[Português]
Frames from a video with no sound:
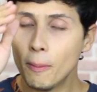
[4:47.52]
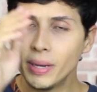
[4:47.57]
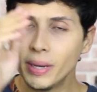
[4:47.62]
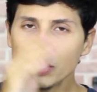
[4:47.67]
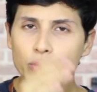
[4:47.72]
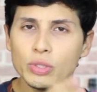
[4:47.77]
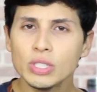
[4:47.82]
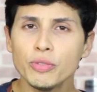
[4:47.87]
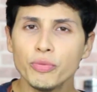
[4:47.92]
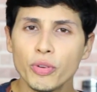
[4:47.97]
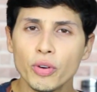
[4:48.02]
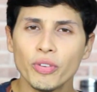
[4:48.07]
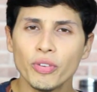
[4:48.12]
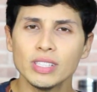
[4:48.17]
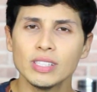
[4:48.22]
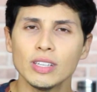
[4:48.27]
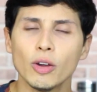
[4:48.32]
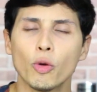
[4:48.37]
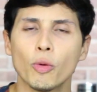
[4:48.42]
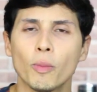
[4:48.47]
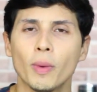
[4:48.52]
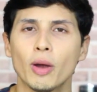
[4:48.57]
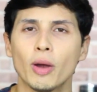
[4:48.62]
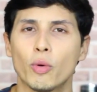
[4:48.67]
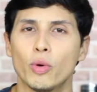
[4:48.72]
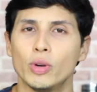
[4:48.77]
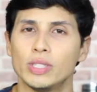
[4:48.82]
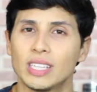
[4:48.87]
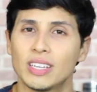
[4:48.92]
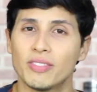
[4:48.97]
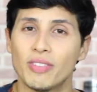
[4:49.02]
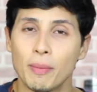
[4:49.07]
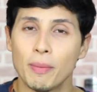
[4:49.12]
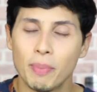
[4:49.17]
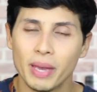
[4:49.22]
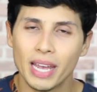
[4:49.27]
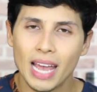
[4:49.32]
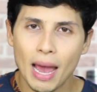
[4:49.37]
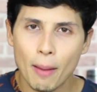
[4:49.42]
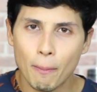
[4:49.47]
Mas se você for fazer alguma coisa que vai
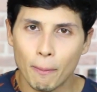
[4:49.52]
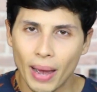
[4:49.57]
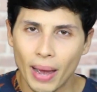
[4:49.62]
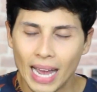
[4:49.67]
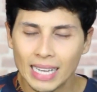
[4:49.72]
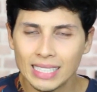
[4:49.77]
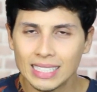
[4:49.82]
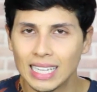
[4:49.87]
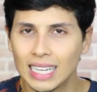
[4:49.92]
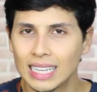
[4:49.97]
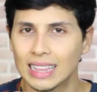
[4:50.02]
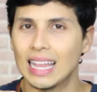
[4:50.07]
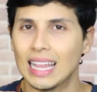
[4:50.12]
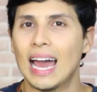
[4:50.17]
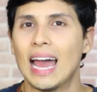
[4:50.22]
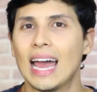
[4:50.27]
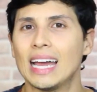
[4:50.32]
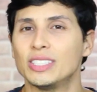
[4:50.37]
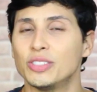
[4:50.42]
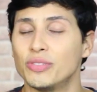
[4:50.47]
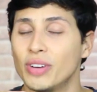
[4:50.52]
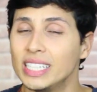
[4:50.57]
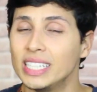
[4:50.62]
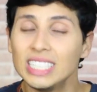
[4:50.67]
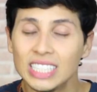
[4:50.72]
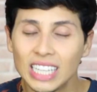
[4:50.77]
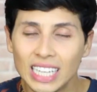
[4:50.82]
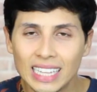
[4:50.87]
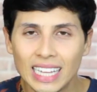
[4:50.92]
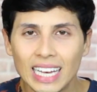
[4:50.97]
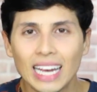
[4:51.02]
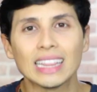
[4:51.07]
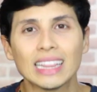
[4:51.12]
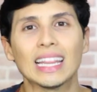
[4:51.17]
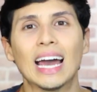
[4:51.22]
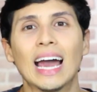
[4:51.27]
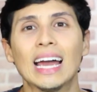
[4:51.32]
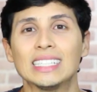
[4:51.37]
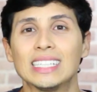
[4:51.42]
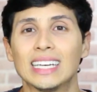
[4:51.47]
pegar a parte da tarde, vai estender a
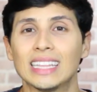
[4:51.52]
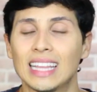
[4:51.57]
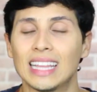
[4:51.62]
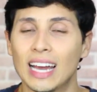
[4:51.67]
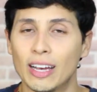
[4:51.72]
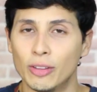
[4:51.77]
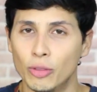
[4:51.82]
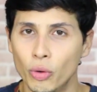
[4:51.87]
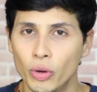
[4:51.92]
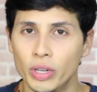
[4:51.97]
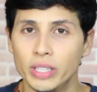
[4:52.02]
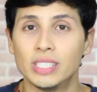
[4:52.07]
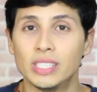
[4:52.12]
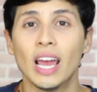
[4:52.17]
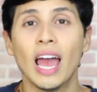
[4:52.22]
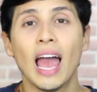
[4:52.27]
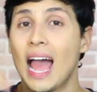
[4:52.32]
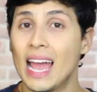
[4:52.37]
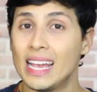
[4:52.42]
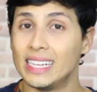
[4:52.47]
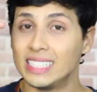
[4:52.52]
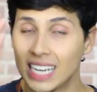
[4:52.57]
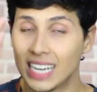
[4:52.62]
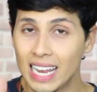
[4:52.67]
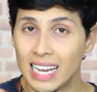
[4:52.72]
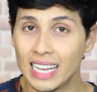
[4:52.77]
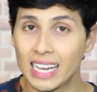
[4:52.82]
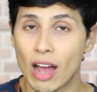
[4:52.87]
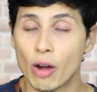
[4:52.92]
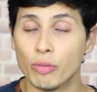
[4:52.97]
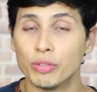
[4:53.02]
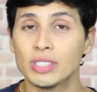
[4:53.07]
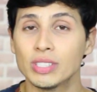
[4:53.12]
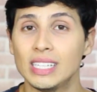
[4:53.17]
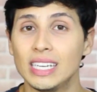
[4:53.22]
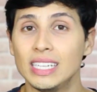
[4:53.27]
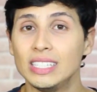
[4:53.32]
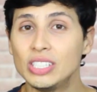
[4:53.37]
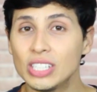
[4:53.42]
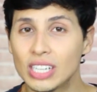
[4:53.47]
tarde até a noite, aí já é legal
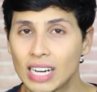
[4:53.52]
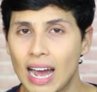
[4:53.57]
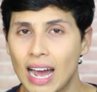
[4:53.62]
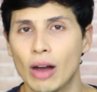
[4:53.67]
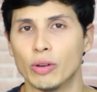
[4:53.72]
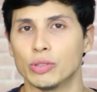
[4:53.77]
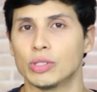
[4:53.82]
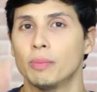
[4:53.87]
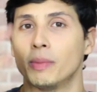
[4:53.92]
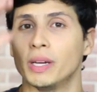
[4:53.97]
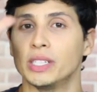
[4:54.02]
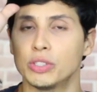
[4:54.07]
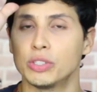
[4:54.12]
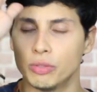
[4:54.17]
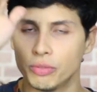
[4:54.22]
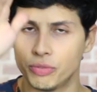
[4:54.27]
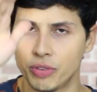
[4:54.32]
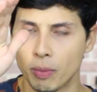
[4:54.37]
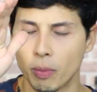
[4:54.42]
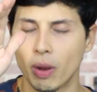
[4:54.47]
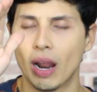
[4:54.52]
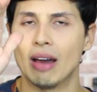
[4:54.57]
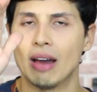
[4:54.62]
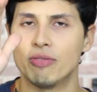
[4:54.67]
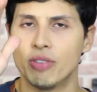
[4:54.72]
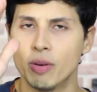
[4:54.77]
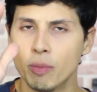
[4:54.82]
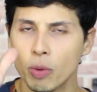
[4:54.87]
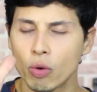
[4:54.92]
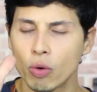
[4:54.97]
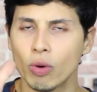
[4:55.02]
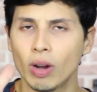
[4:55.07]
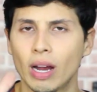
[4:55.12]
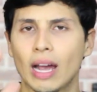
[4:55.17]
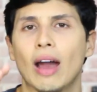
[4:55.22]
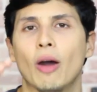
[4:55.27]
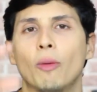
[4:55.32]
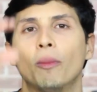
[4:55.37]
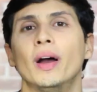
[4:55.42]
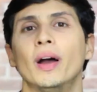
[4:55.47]
você ir de calça. Mas vamos lá, vamos com
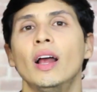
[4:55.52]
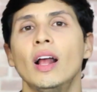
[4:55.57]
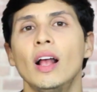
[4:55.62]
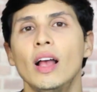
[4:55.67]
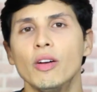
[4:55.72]
calma.